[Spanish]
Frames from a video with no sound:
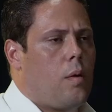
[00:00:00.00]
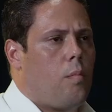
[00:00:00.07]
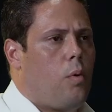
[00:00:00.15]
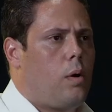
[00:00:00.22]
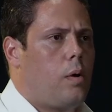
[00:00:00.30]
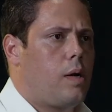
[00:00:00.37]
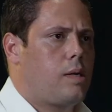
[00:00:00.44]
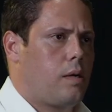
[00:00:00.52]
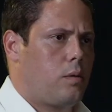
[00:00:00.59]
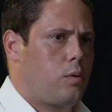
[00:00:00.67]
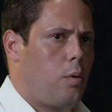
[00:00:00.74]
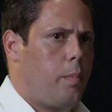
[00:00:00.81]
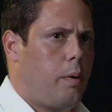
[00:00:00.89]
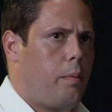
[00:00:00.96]
Bueno, en el
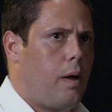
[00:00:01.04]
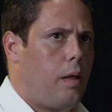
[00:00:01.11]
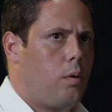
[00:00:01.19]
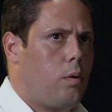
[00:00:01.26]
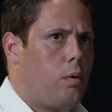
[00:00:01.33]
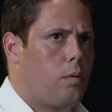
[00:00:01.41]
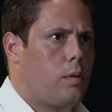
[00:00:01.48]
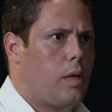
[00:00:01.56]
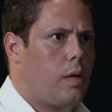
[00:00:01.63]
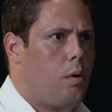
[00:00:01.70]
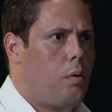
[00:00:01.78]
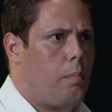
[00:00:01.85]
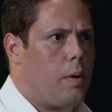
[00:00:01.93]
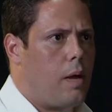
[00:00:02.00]
sector privado
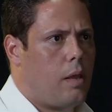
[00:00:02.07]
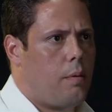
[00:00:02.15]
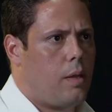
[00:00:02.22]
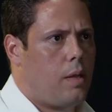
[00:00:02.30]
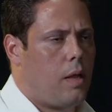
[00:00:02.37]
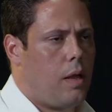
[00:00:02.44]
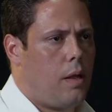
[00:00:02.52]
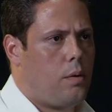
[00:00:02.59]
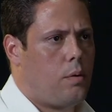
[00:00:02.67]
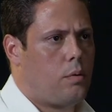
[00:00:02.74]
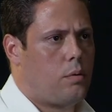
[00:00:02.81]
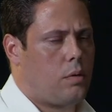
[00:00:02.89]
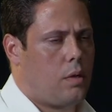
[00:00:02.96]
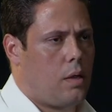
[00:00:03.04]
tengo más de 20
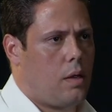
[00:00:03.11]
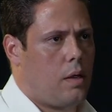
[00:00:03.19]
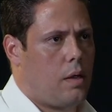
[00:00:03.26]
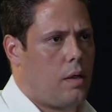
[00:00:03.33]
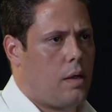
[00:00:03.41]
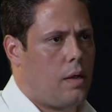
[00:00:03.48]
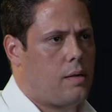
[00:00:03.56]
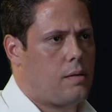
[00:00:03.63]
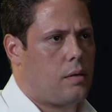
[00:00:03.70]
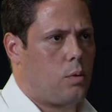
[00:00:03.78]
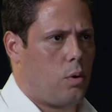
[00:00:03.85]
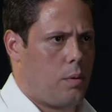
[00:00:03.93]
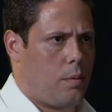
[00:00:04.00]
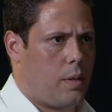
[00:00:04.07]
años, eh, en el
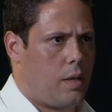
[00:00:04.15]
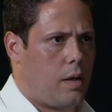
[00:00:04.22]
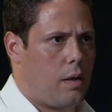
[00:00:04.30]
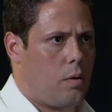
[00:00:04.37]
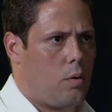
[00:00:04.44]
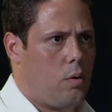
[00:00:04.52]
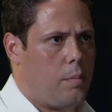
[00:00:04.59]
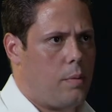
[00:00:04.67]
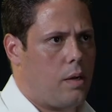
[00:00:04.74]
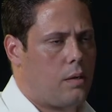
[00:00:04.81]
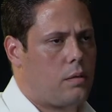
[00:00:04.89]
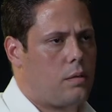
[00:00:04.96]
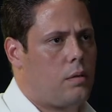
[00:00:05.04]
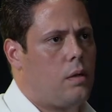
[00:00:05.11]
sector de viviendas
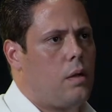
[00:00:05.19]
económicas.